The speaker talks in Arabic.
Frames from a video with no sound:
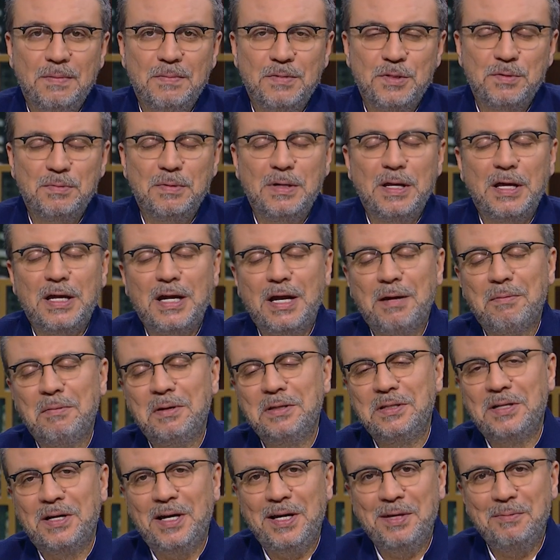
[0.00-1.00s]
بسم الله
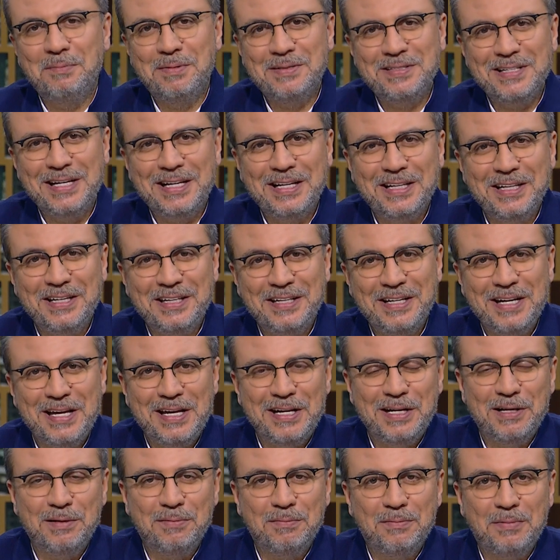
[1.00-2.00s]
الرحمن الرحيم مساء الخير
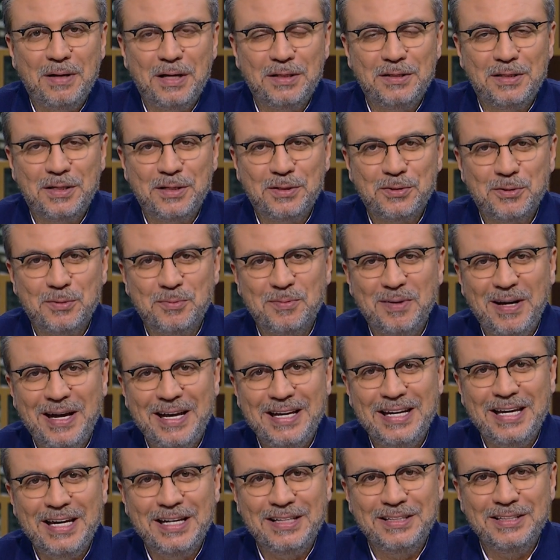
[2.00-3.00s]
اهلا بحضراتكم
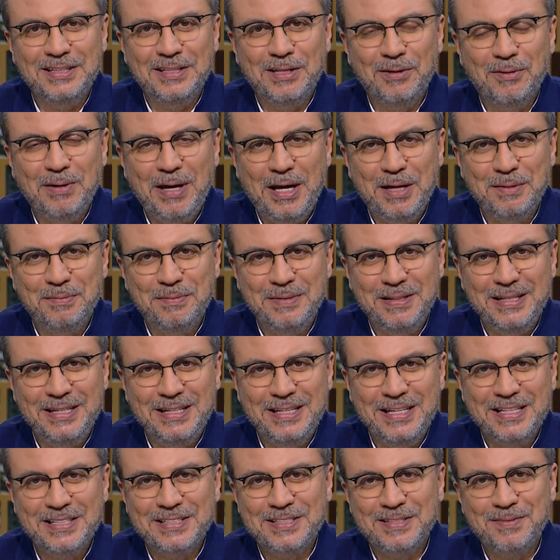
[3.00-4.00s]
حلقه جديده واحد من
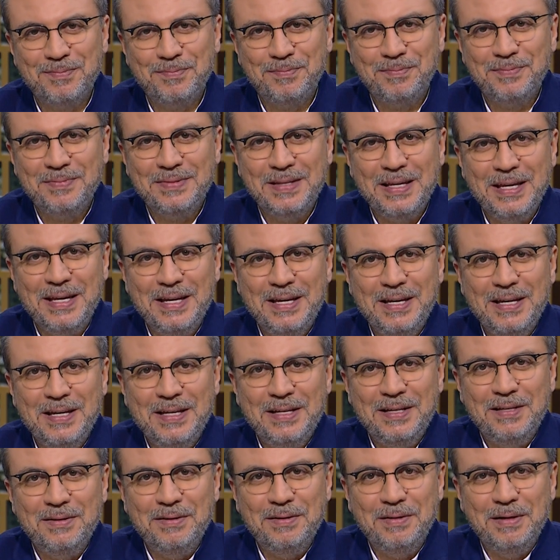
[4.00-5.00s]
الناس
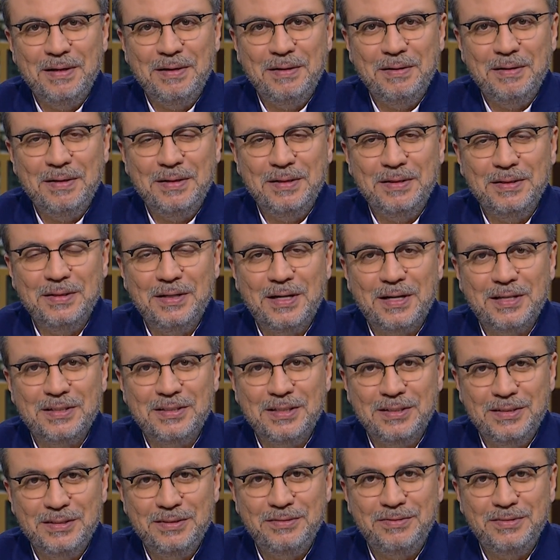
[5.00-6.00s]

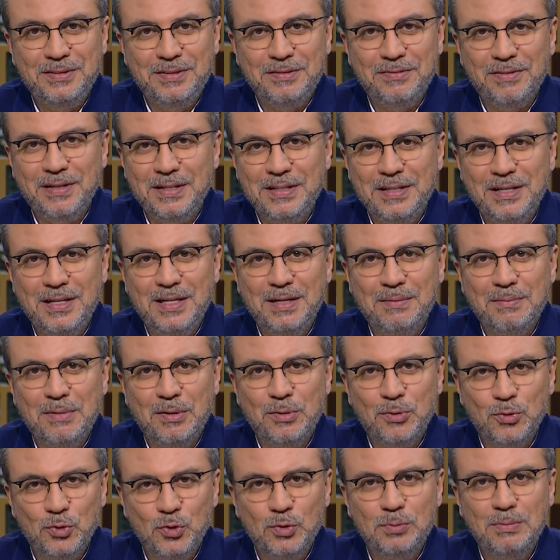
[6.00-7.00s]
النهارده ضيفتي فنانه
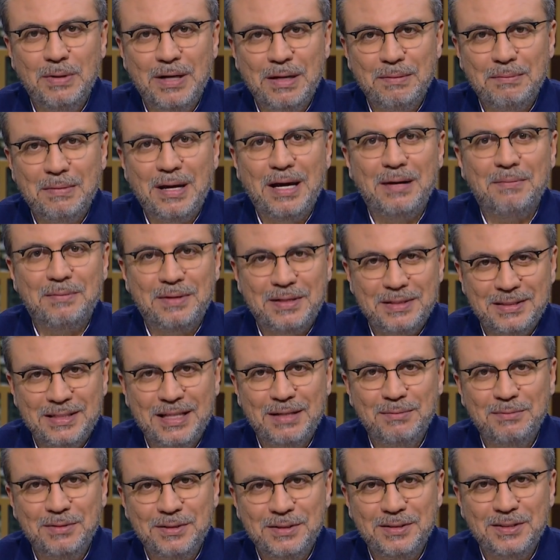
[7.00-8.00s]
موهوبه مع
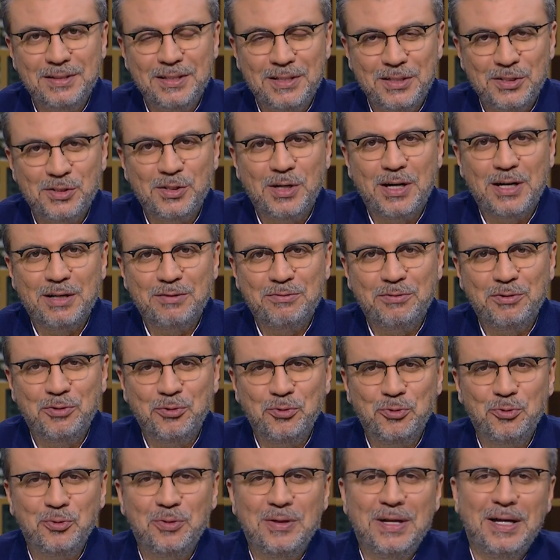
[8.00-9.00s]
مرتبه الشرف
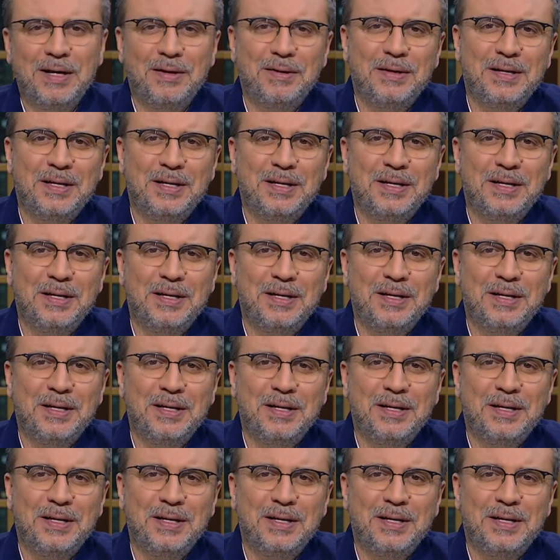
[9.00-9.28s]
الاولى